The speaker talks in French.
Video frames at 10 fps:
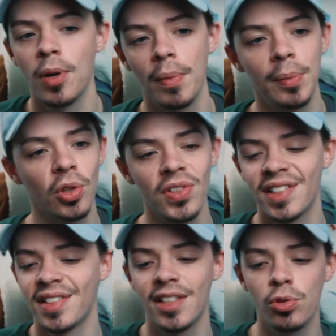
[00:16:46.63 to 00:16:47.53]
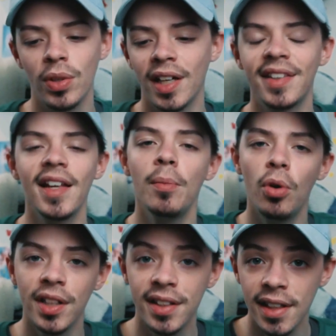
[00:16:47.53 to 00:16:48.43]
mais en même temps, c'est une saison qui a
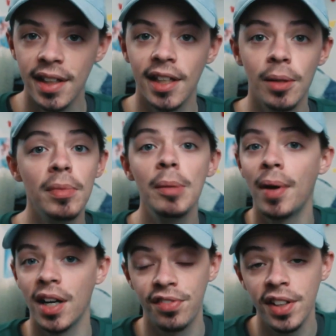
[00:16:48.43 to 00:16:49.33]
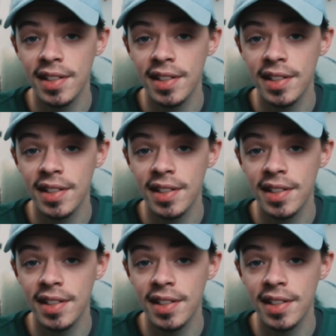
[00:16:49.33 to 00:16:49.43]
tellement été aimée par les fans,